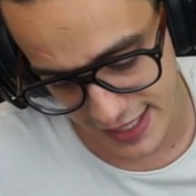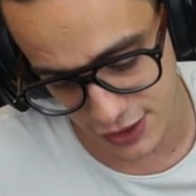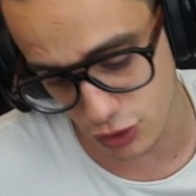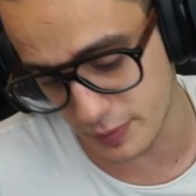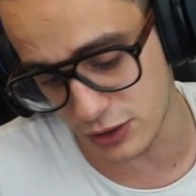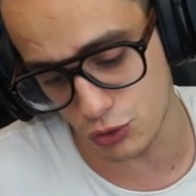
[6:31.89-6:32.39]

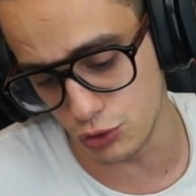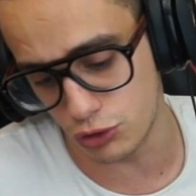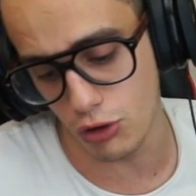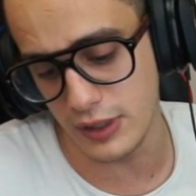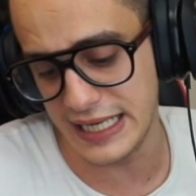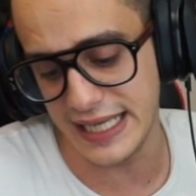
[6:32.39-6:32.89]

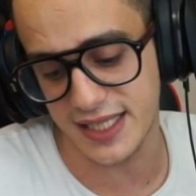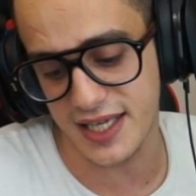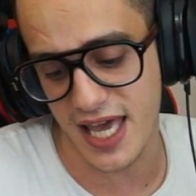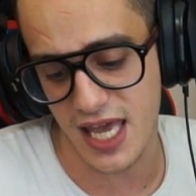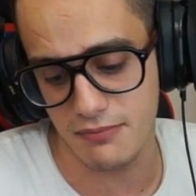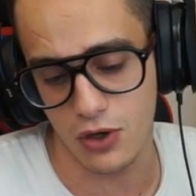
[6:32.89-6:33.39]
soprattutto in late
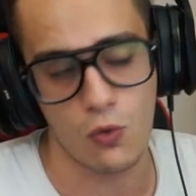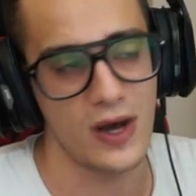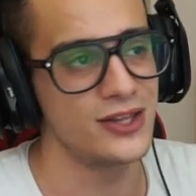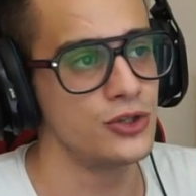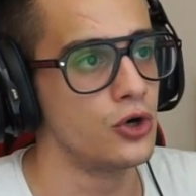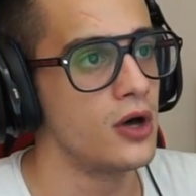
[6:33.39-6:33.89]
game
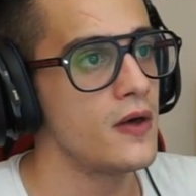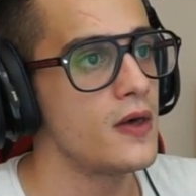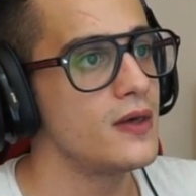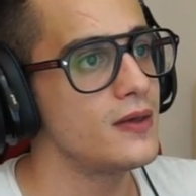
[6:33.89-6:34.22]
quando